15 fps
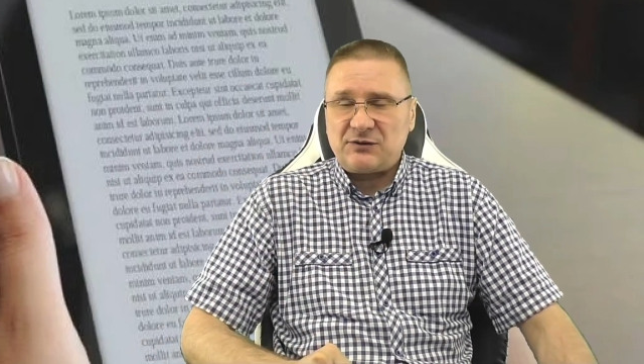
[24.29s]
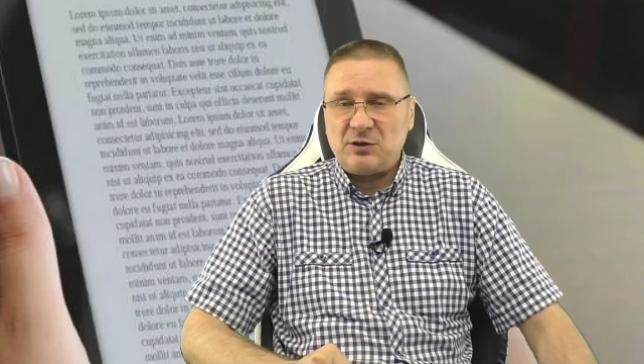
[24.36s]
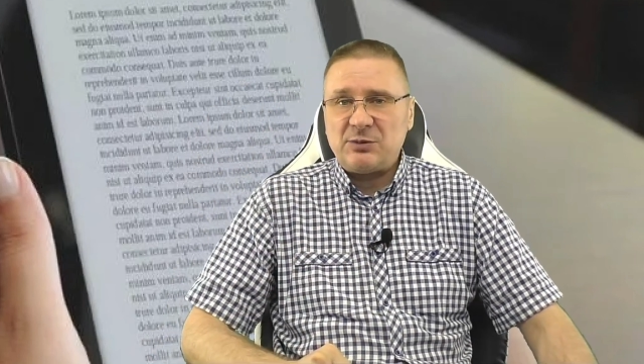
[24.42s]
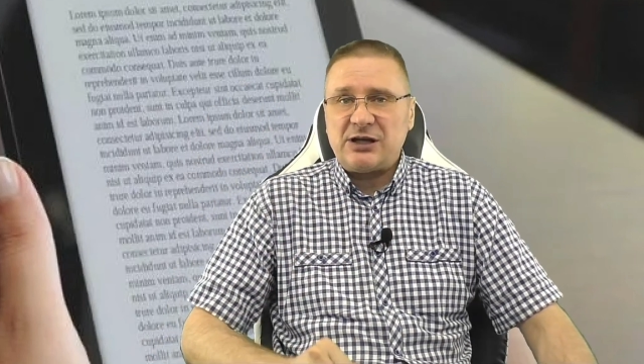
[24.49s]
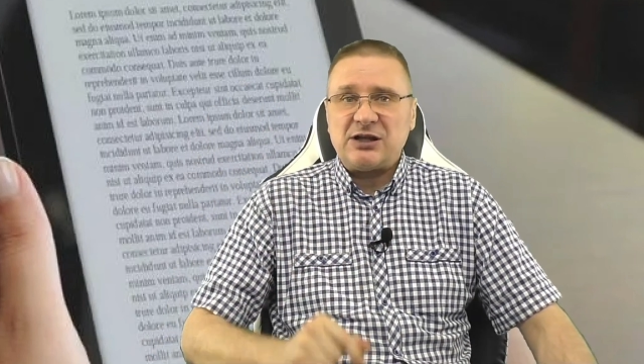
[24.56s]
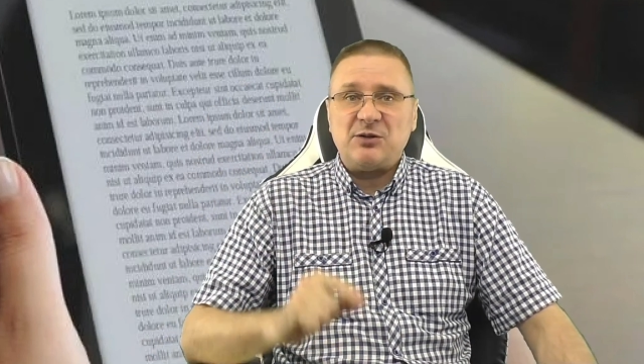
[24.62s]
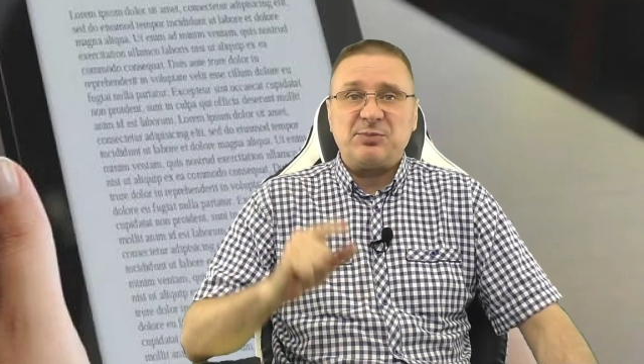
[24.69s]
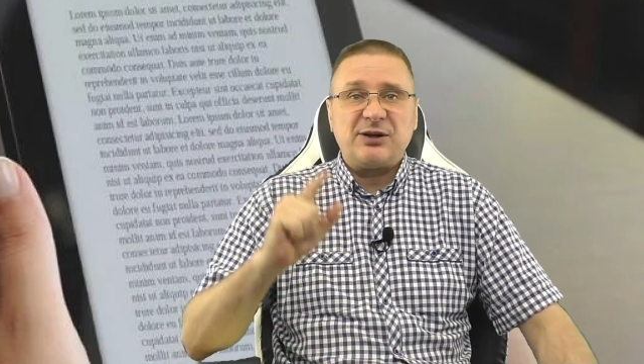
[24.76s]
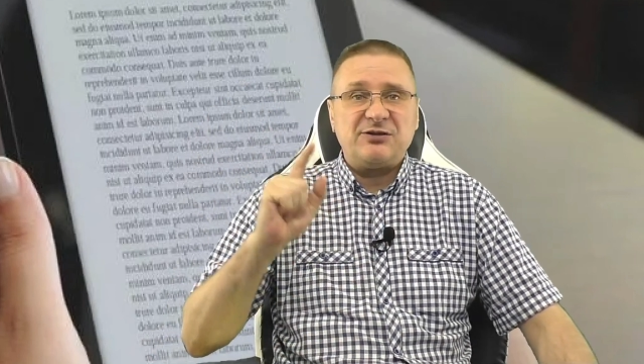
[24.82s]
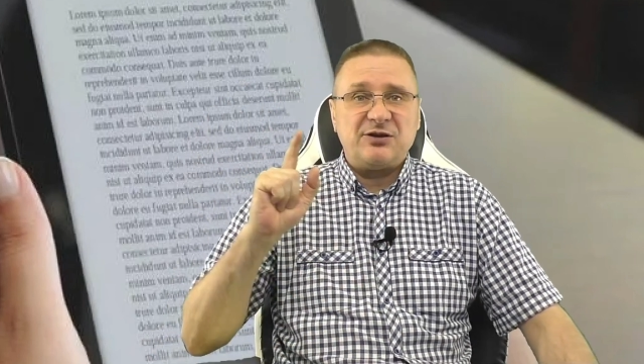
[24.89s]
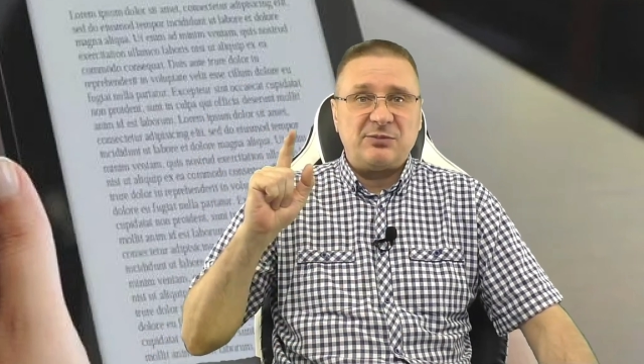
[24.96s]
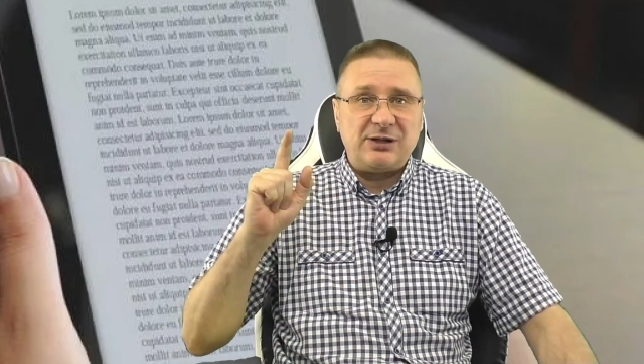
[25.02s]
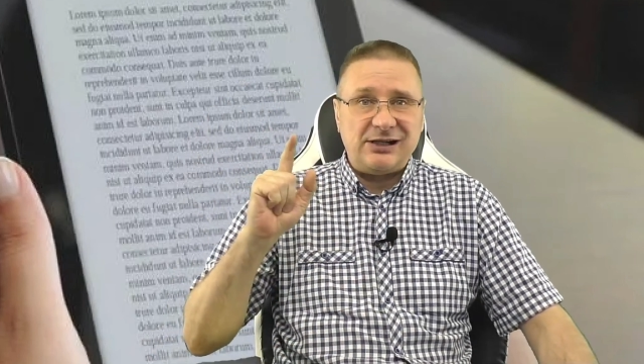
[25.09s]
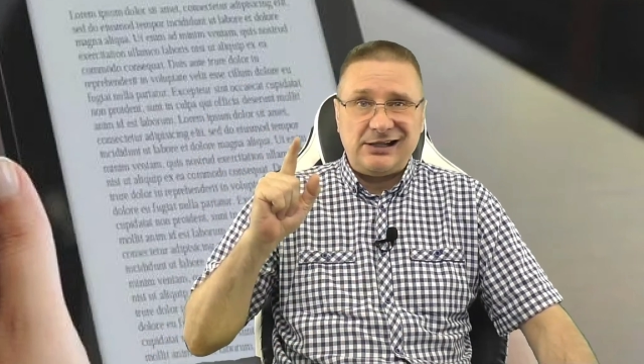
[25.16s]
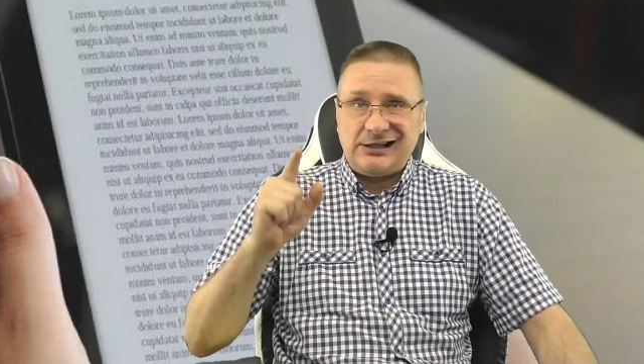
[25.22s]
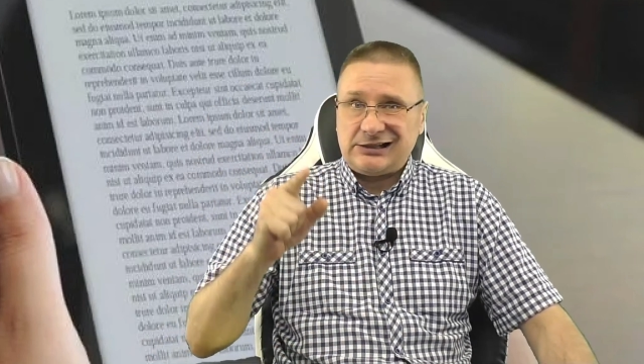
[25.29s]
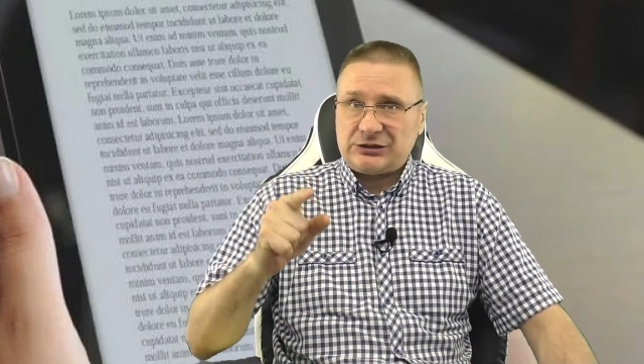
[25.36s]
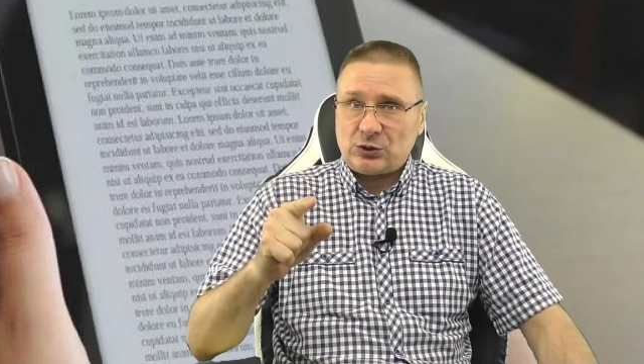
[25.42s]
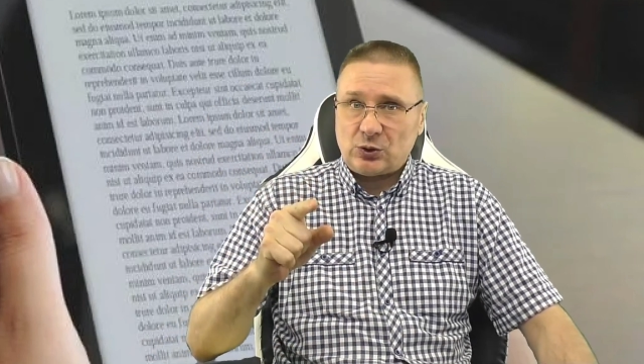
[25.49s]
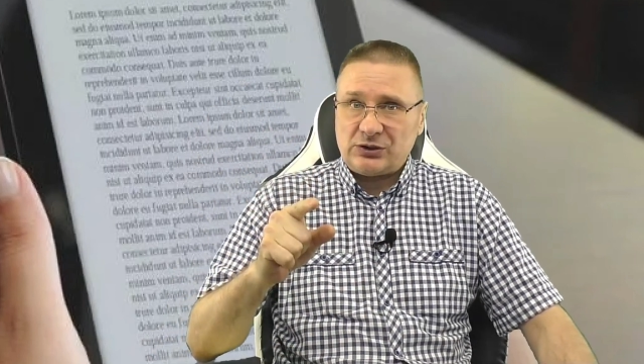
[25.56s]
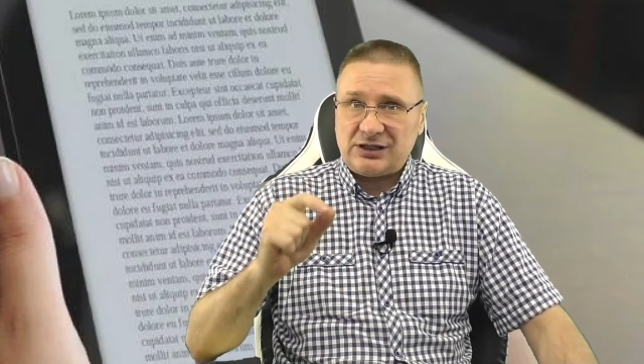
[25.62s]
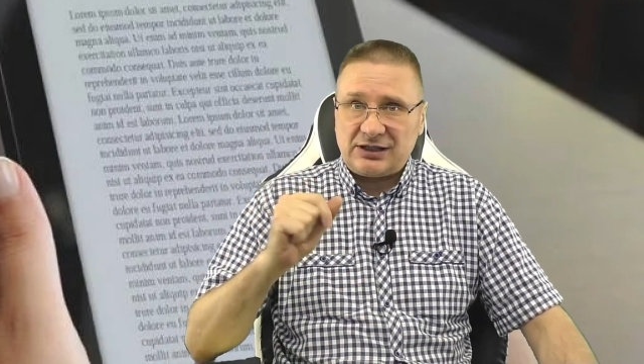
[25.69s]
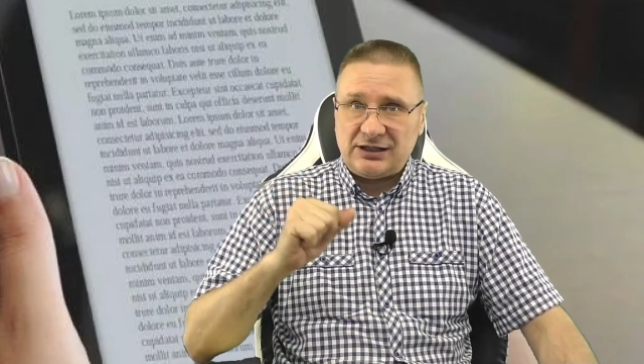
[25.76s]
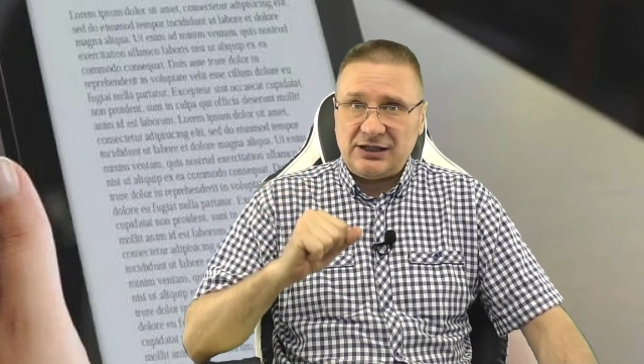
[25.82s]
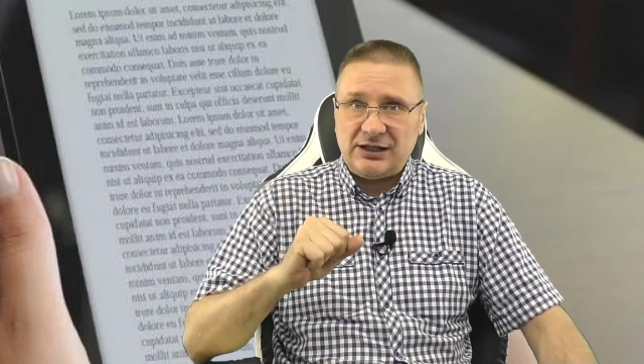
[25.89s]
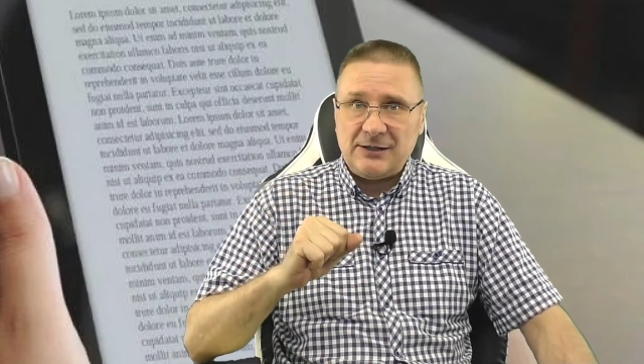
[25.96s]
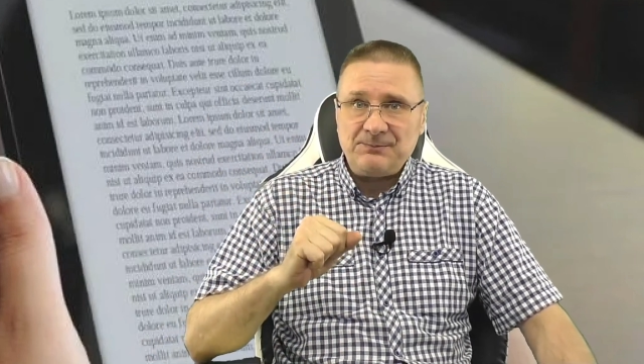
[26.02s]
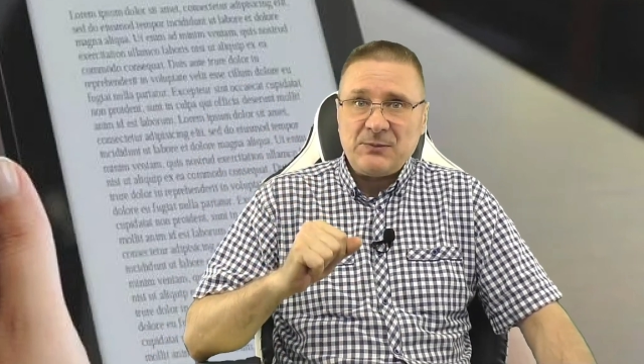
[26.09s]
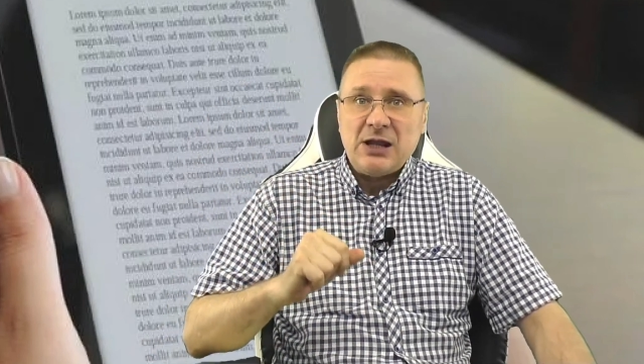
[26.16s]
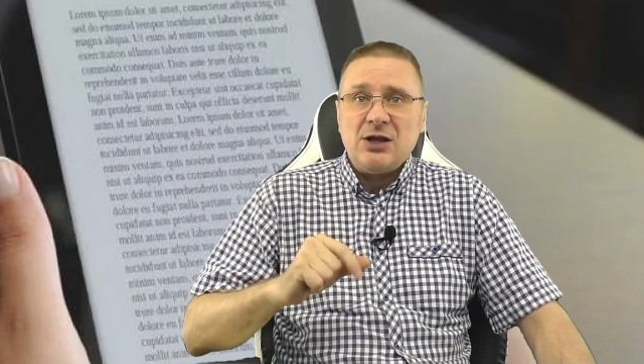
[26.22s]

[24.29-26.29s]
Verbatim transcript: внимание при выборе электронной книги,